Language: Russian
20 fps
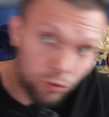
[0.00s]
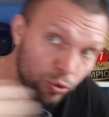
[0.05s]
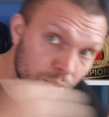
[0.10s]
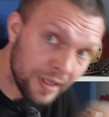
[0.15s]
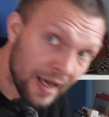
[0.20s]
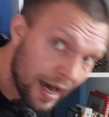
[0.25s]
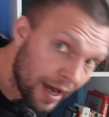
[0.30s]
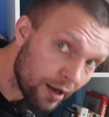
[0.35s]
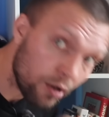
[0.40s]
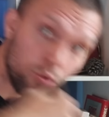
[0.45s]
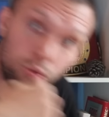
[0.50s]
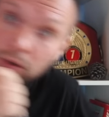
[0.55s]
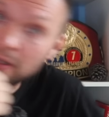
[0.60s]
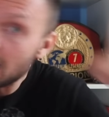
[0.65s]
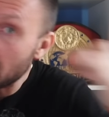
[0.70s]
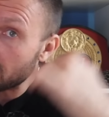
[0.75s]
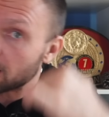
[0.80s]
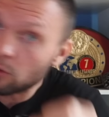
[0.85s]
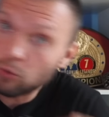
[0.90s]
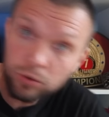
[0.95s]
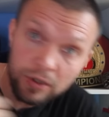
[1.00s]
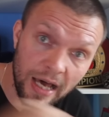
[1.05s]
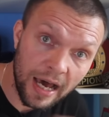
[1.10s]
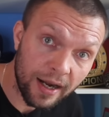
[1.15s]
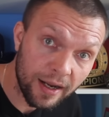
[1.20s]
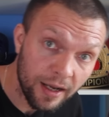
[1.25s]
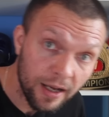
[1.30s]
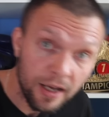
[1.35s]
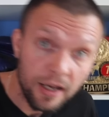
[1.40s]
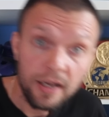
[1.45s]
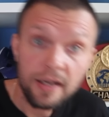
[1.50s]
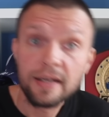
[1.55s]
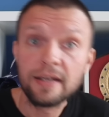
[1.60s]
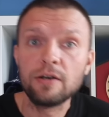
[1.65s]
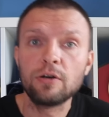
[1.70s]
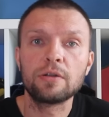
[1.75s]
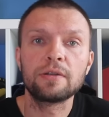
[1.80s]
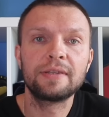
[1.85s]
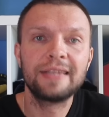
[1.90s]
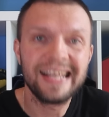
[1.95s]
удары, удары, удары
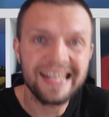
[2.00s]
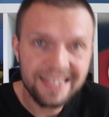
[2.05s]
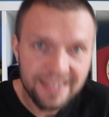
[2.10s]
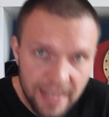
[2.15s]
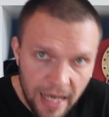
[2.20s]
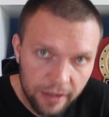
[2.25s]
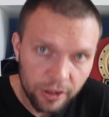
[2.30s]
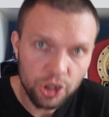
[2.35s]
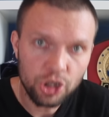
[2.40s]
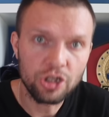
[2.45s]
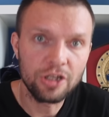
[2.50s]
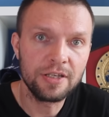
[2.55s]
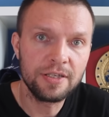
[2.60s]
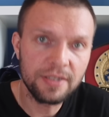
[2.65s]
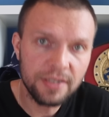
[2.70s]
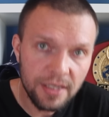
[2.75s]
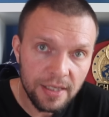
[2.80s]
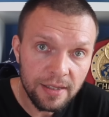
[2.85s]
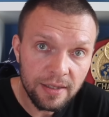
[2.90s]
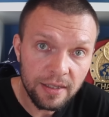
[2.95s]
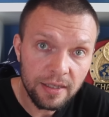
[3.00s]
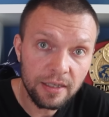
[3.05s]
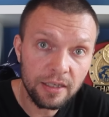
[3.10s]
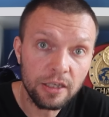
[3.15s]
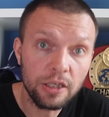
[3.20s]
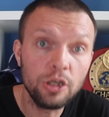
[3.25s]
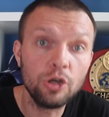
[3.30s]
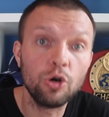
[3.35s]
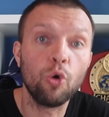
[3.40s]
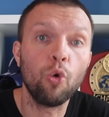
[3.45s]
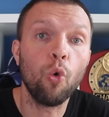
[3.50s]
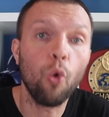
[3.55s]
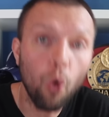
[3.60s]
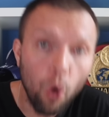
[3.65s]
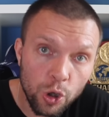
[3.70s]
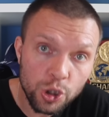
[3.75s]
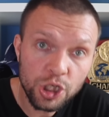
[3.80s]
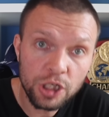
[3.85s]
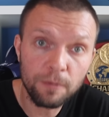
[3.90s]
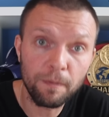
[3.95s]
достаточно сильные и
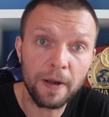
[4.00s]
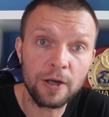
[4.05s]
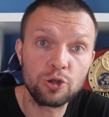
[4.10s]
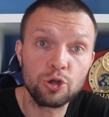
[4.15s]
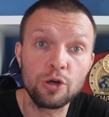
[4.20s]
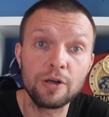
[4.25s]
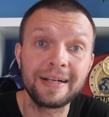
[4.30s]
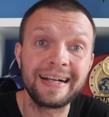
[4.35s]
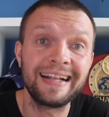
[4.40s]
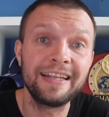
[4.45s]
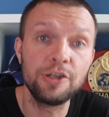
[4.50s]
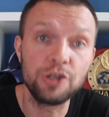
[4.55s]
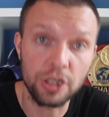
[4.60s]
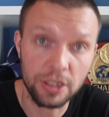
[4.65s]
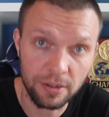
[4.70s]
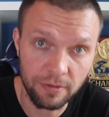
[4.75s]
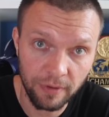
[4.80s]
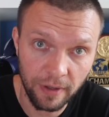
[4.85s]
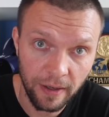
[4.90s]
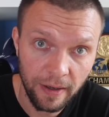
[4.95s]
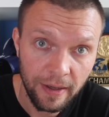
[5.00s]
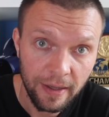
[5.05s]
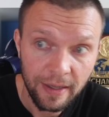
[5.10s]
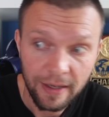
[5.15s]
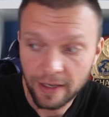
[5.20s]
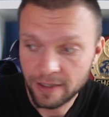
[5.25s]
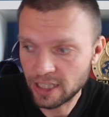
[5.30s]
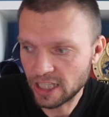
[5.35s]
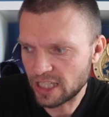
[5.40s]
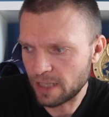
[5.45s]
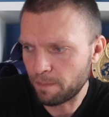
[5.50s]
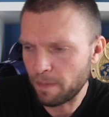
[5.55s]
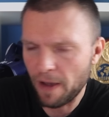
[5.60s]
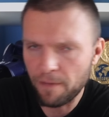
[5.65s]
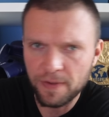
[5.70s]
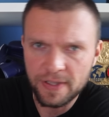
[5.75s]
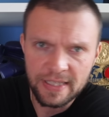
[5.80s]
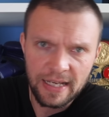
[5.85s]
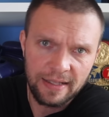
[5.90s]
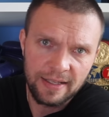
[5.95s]
очень большое количество. Кстати, по
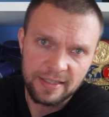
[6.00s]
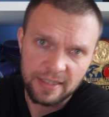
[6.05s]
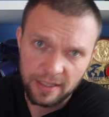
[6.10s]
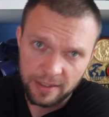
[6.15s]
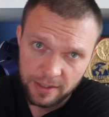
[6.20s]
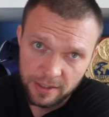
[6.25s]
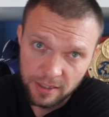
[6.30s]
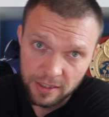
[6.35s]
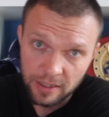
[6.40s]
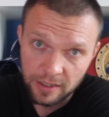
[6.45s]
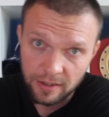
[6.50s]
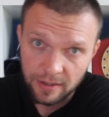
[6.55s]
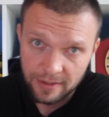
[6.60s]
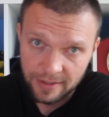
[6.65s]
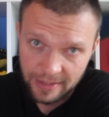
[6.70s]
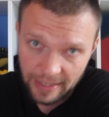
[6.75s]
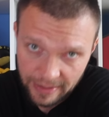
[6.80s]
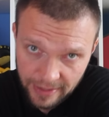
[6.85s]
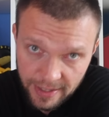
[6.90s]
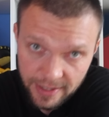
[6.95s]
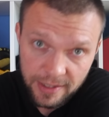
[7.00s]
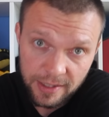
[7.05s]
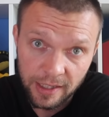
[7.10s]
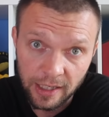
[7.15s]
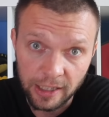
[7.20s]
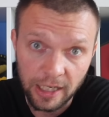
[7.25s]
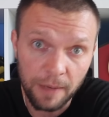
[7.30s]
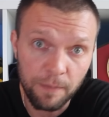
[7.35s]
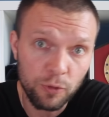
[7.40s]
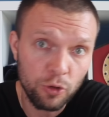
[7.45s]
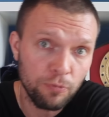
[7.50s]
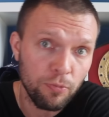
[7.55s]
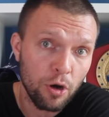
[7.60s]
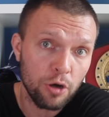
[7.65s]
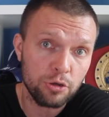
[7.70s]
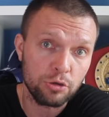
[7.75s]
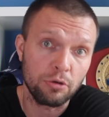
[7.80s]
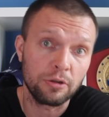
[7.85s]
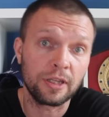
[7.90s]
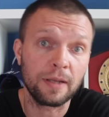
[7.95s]
официальной стати- статистике
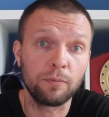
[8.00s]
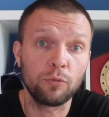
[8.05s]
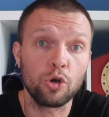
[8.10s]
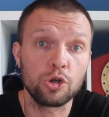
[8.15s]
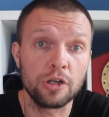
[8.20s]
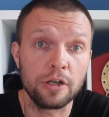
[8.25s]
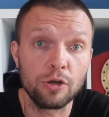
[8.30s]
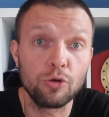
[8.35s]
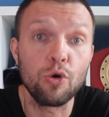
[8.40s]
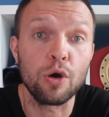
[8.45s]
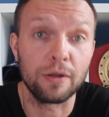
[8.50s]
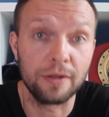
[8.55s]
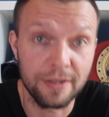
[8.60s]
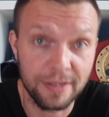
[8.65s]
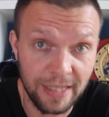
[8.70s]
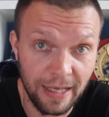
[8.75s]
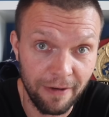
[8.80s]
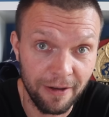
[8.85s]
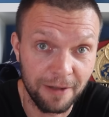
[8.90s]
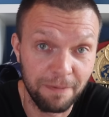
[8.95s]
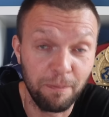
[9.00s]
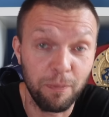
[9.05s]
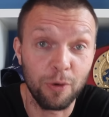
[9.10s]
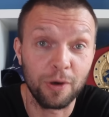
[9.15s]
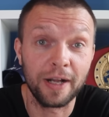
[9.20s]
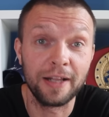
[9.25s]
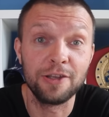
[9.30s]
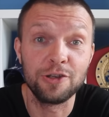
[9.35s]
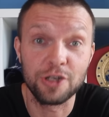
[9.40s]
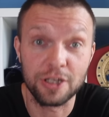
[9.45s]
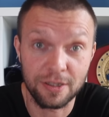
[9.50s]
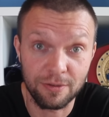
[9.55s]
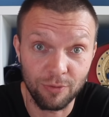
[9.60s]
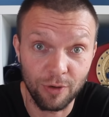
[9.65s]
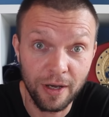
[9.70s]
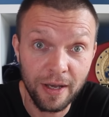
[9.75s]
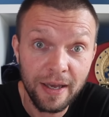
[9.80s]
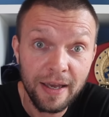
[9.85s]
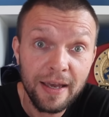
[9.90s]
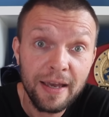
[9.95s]
CompuBox он там тоже рекорды ставит по
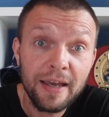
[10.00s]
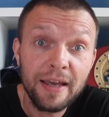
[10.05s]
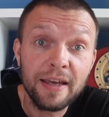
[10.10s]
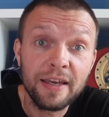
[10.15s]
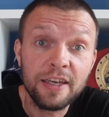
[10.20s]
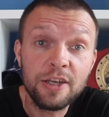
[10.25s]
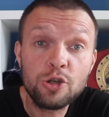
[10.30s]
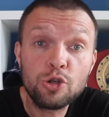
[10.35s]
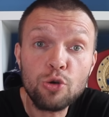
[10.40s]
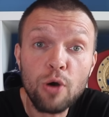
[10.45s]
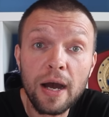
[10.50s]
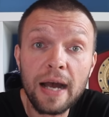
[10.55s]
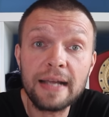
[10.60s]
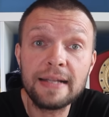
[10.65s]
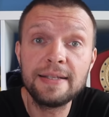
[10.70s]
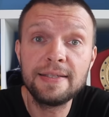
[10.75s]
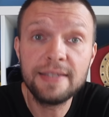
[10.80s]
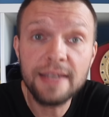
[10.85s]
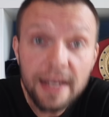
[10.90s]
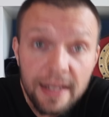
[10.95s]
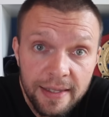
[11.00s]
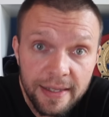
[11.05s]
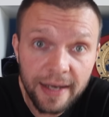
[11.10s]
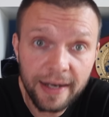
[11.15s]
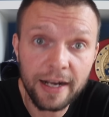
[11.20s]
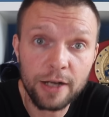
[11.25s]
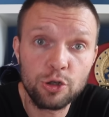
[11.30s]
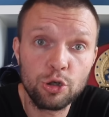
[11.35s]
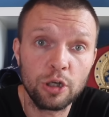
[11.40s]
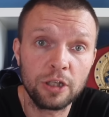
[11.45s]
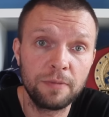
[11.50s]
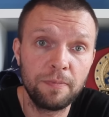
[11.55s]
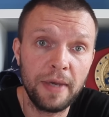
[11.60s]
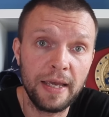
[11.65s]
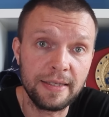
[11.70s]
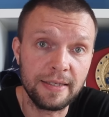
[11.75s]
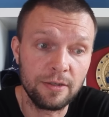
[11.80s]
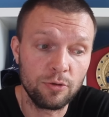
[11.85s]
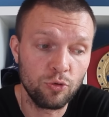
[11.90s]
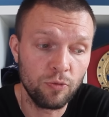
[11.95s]
количеству. Еще отдельное хочу
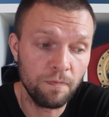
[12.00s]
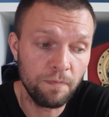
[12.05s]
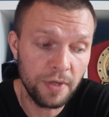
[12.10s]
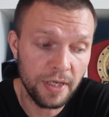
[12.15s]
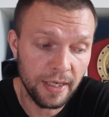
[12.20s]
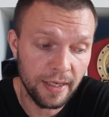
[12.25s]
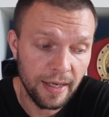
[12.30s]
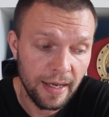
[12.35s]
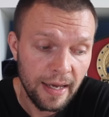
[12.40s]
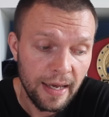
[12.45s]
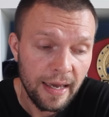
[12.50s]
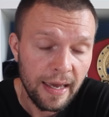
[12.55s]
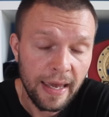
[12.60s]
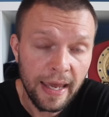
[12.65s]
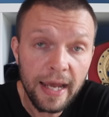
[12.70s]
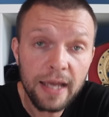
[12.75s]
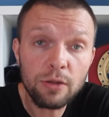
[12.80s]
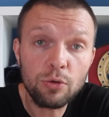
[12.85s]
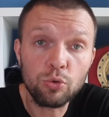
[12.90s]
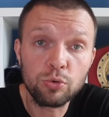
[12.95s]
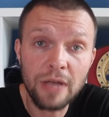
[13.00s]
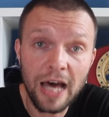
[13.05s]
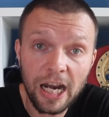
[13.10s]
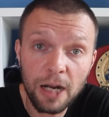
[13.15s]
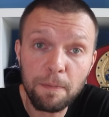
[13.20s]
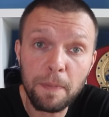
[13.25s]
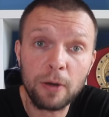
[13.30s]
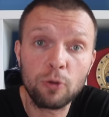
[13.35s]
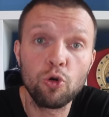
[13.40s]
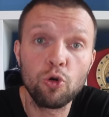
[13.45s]
отметить Умбили. Это удары по